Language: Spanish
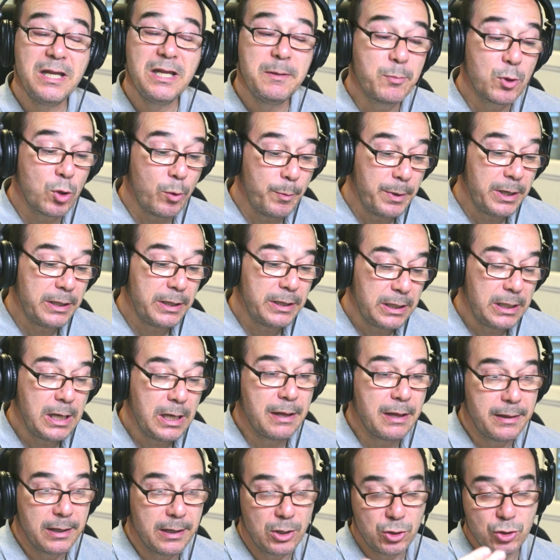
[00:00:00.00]
y prometí
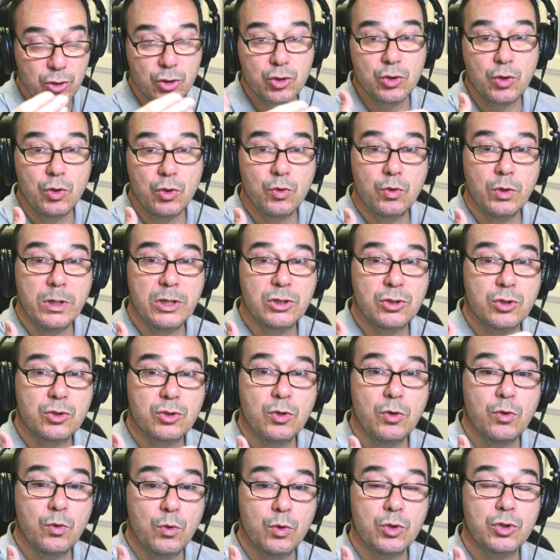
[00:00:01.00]
hacer esos, esos
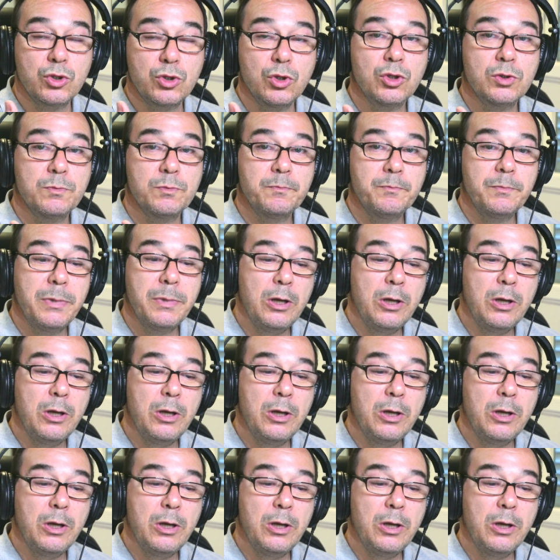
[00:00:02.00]
concursos.